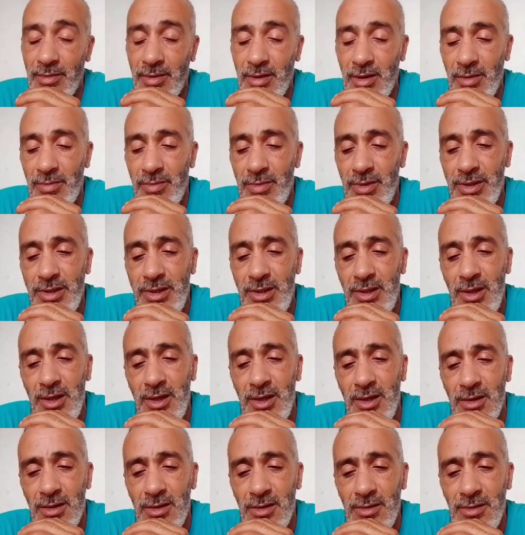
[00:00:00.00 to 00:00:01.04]
ورحمة
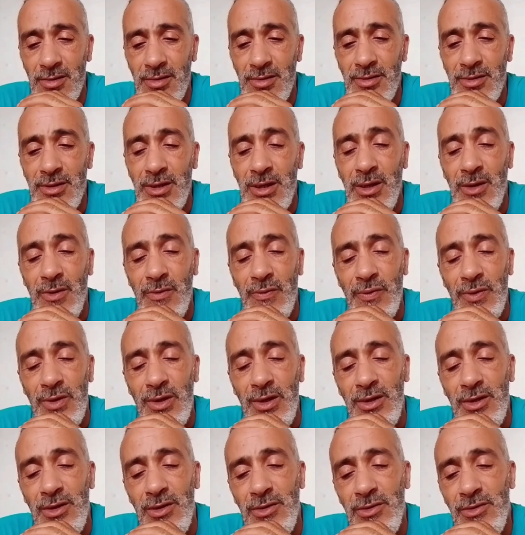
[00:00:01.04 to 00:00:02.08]
جبلها الله يغفر
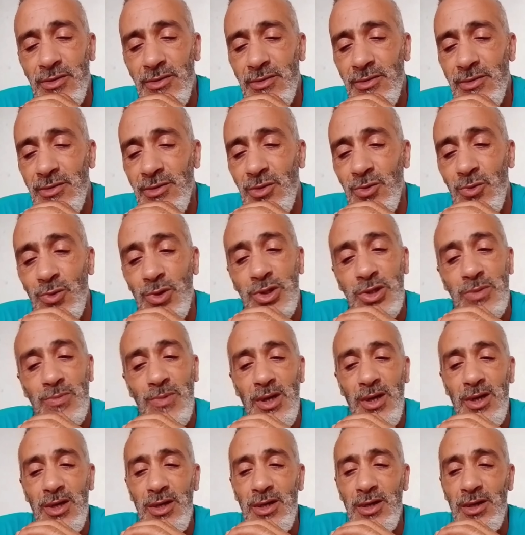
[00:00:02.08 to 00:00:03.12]
لها ويسمح
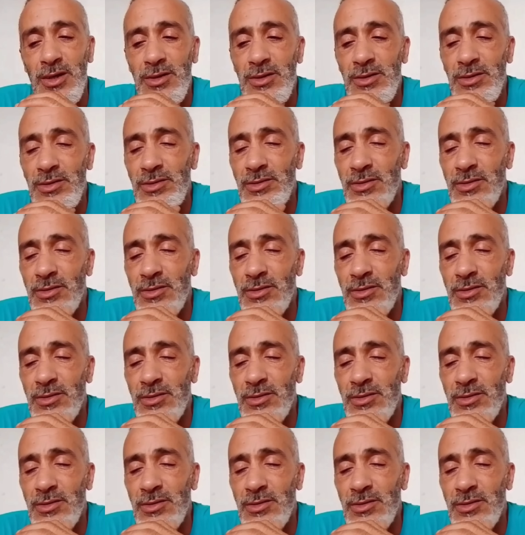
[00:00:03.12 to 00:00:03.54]
لها